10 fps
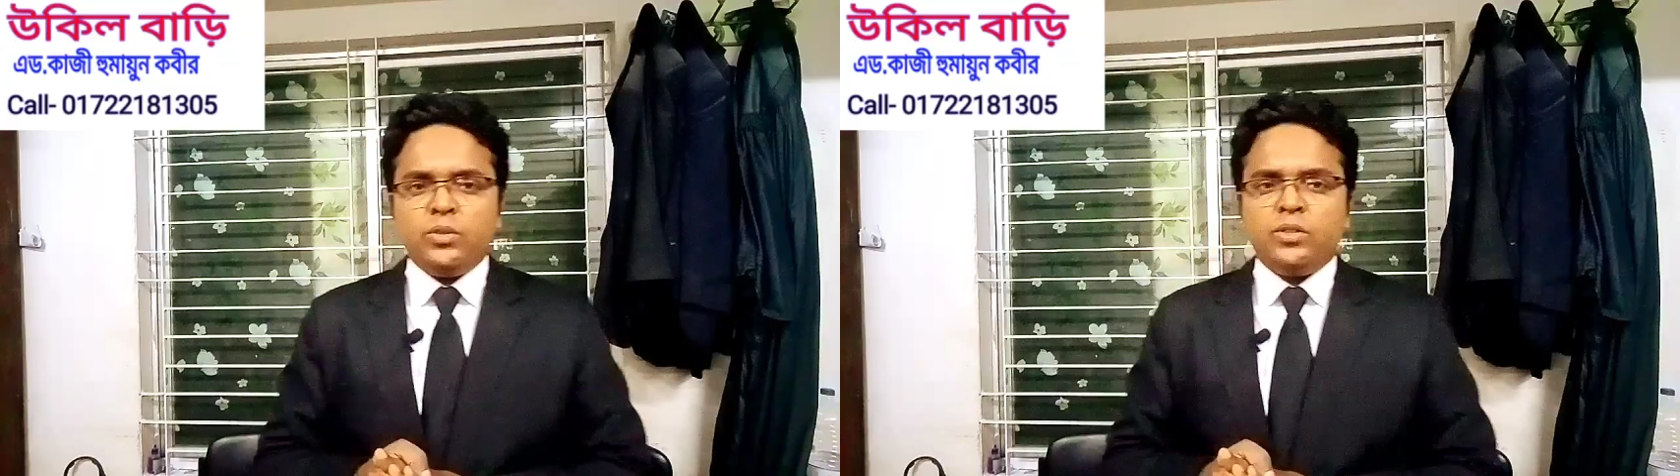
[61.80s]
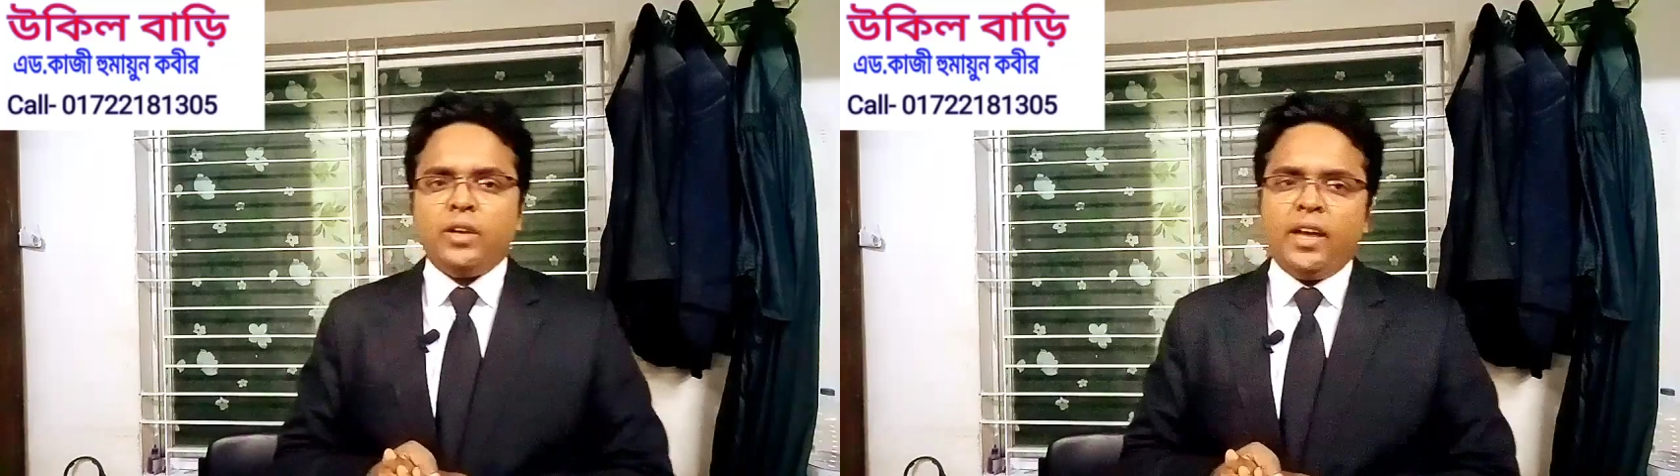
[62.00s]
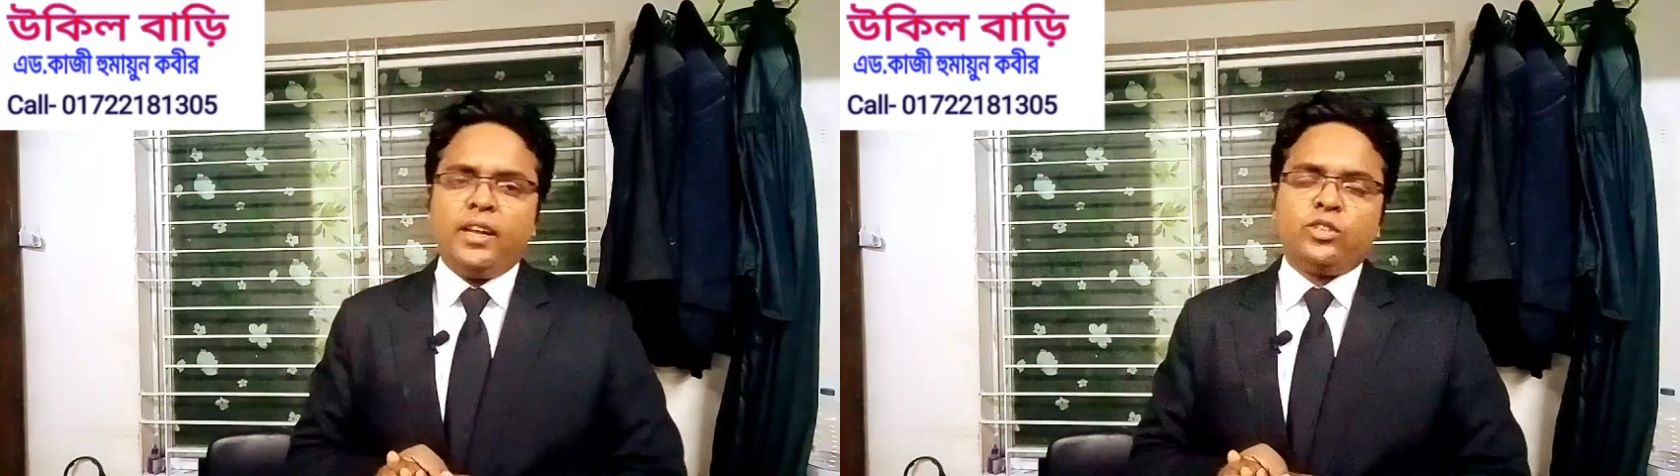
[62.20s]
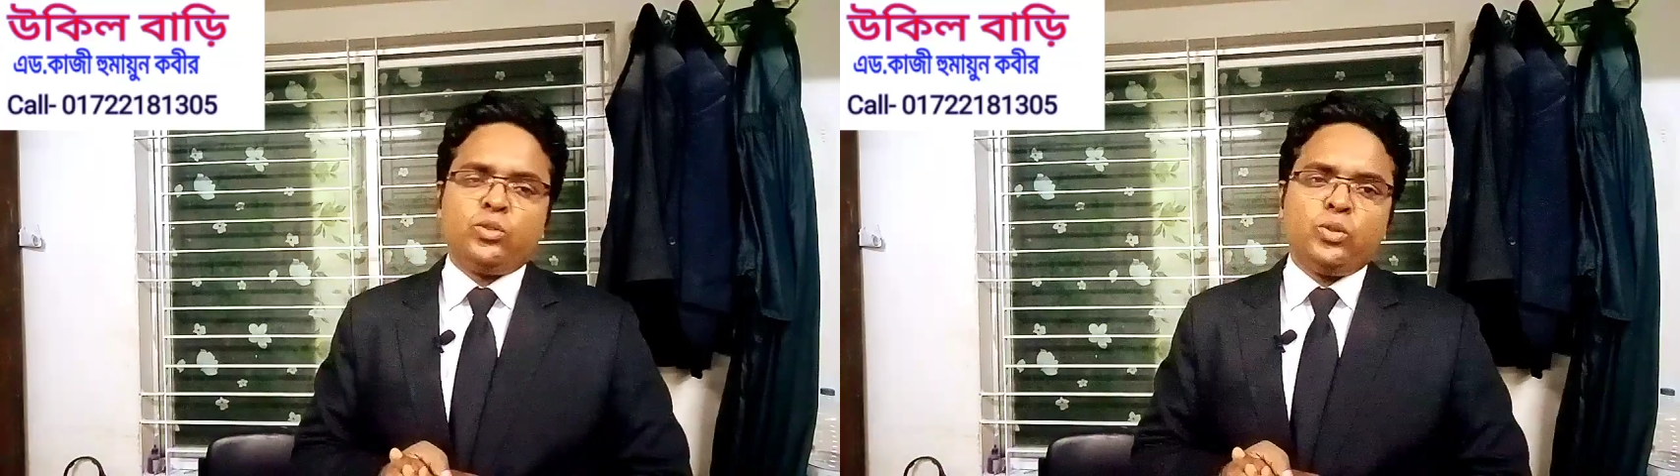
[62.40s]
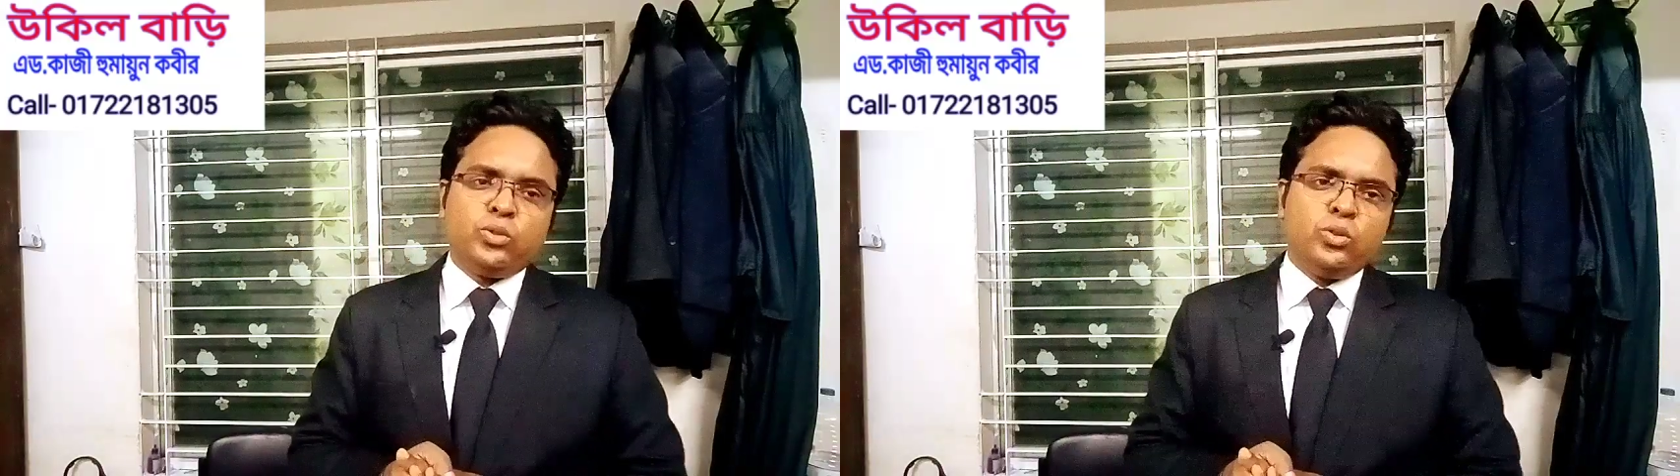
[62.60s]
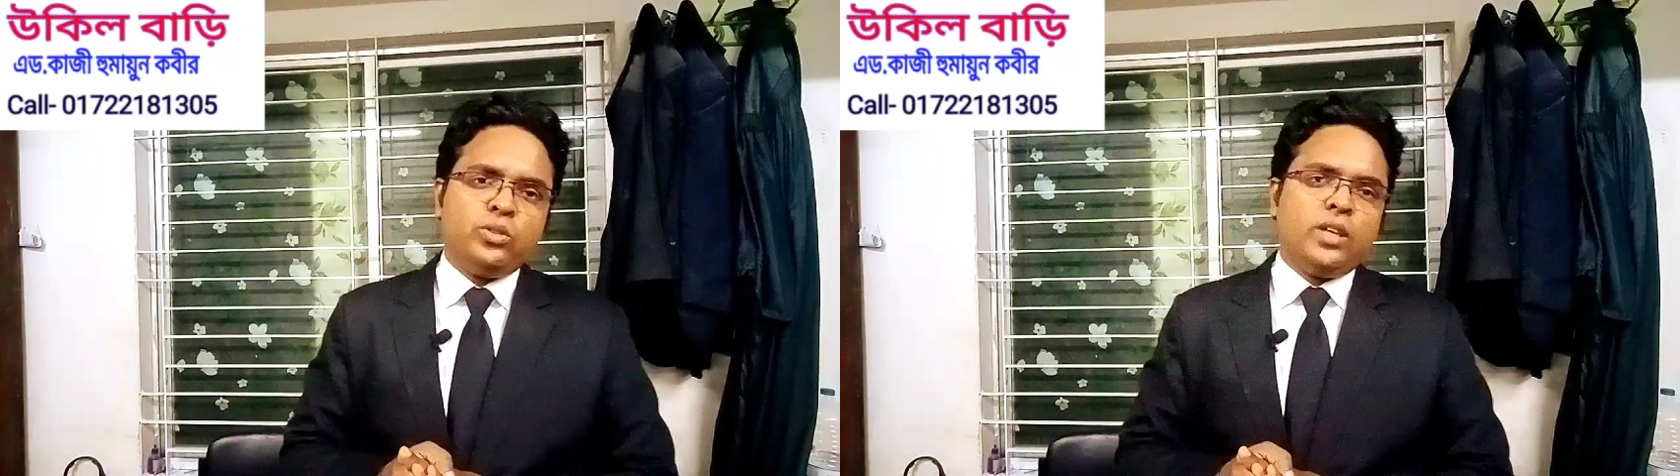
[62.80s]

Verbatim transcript: কোর্ট এর একশো সত্তর